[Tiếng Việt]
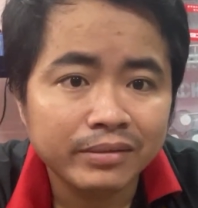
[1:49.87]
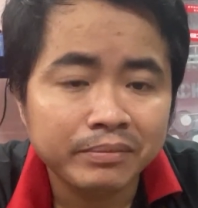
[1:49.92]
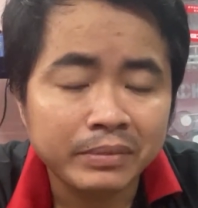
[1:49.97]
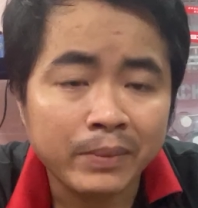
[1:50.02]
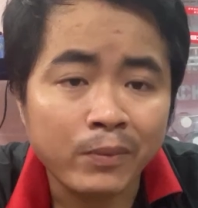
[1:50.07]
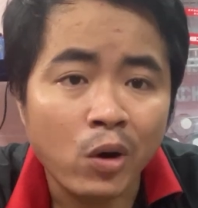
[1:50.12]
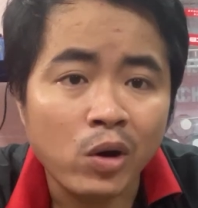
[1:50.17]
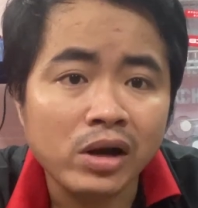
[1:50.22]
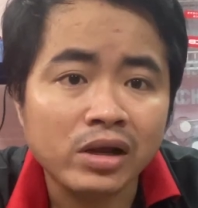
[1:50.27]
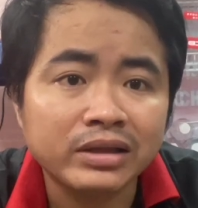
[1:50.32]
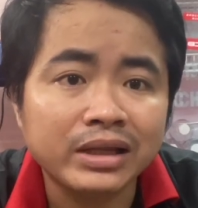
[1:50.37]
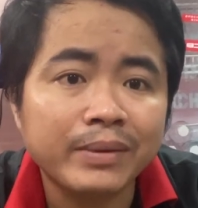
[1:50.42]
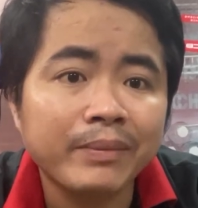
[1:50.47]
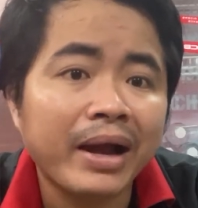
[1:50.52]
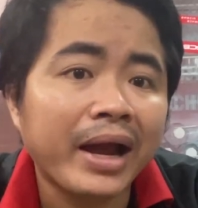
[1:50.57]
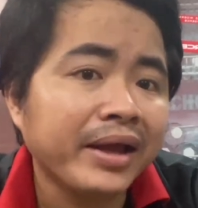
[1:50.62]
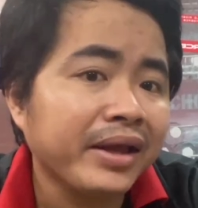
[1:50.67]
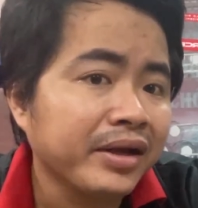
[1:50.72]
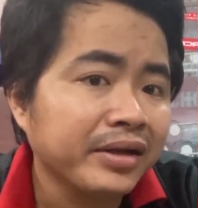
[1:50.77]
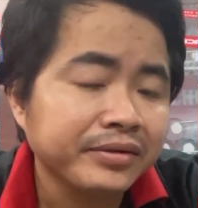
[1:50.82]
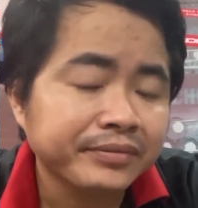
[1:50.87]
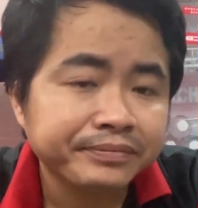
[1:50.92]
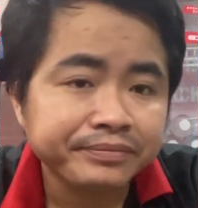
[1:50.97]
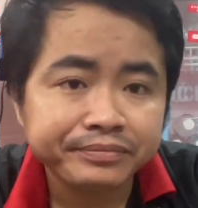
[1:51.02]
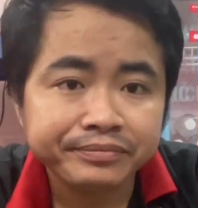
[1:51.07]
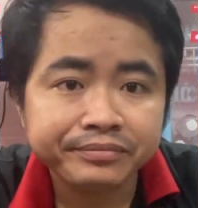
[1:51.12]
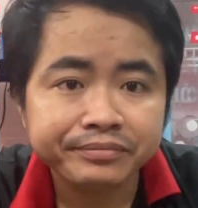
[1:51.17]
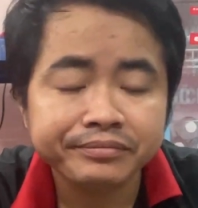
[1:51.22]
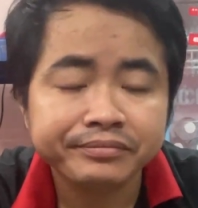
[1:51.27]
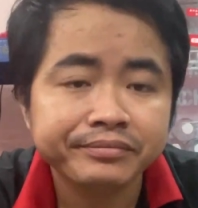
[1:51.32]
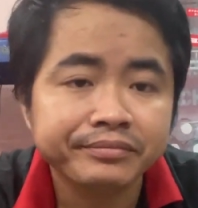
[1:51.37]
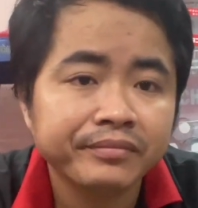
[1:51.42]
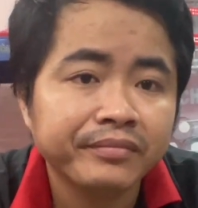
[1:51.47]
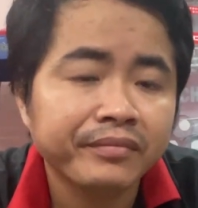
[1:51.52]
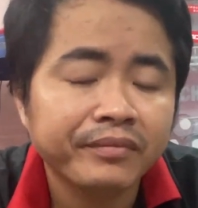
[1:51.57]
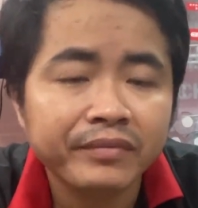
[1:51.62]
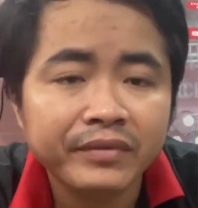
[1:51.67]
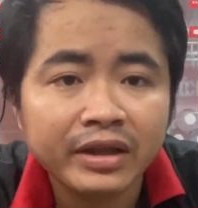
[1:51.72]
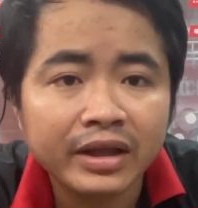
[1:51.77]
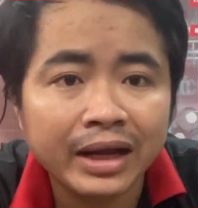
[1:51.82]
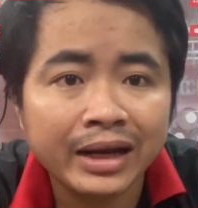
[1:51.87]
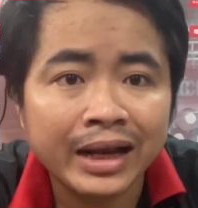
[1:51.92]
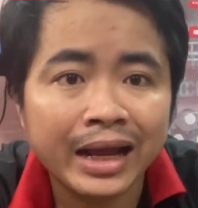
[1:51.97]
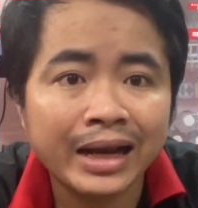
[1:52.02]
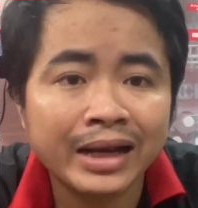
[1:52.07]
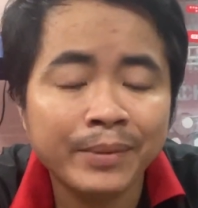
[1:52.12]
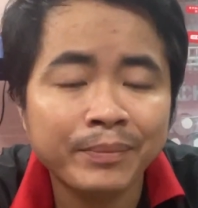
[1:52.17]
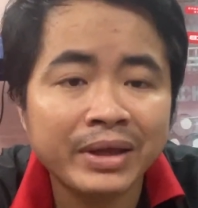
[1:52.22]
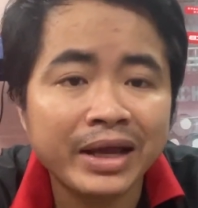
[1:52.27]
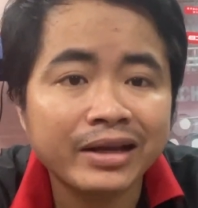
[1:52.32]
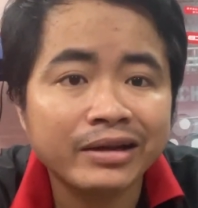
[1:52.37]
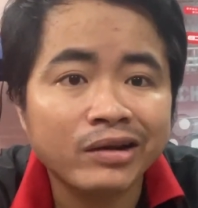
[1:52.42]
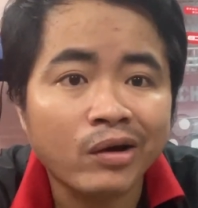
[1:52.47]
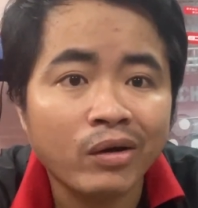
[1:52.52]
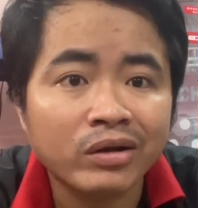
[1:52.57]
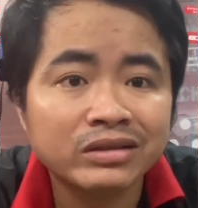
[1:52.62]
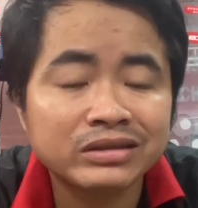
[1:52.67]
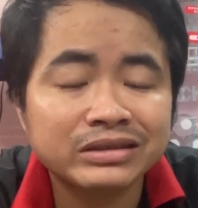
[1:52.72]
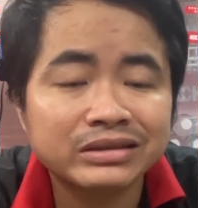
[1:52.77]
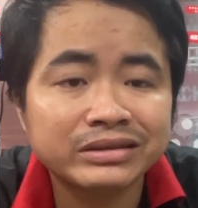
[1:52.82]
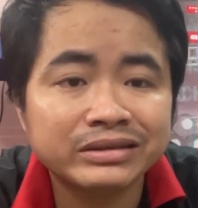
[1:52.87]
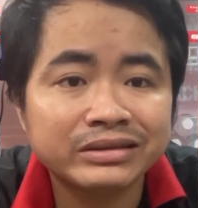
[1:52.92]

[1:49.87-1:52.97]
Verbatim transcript: mà mỗi lần tắt máy á này anh em dắt đoạn